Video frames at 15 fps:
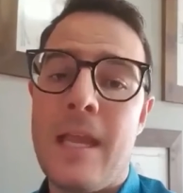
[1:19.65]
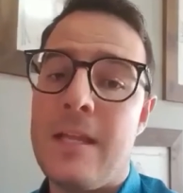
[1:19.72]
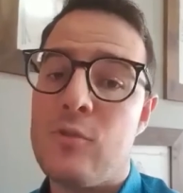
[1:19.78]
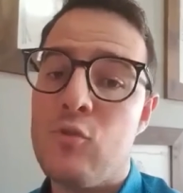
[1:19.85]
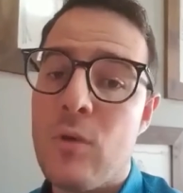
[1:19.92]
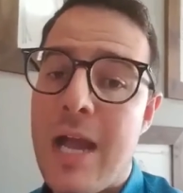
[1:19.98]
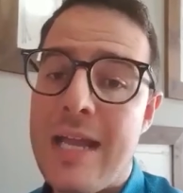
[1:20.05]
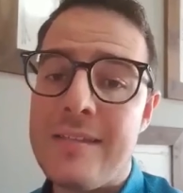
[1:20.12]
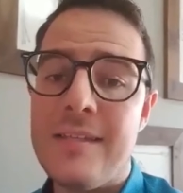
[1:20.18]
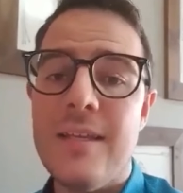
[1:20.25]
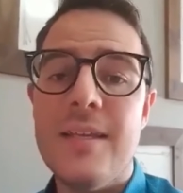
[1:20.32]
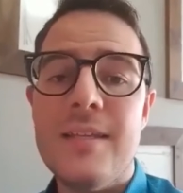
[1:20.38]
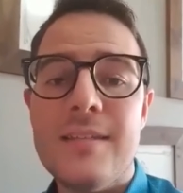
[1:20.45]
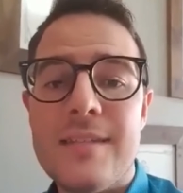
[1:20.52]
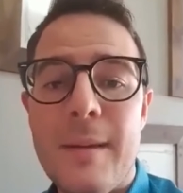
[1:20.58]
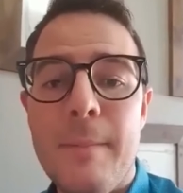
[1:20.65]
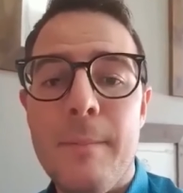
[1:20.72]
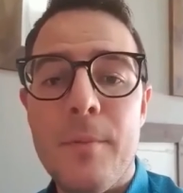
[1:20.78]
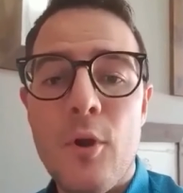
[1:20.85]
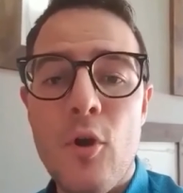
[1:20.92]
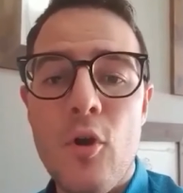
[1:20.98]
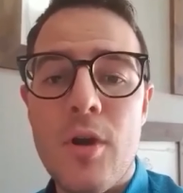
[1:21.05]
A Sugás está
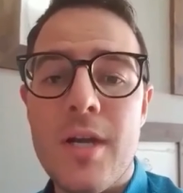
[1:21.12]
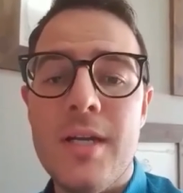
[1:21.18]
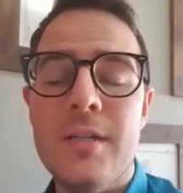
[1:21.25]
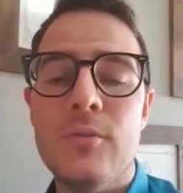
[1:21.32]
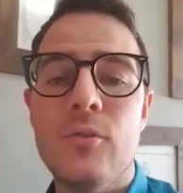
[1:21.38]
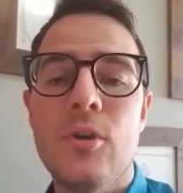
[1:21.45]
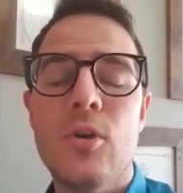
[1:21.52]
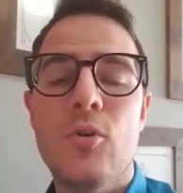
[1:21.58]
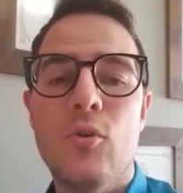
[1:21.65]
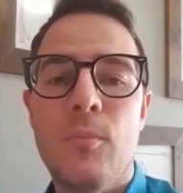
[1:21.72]
prorrogando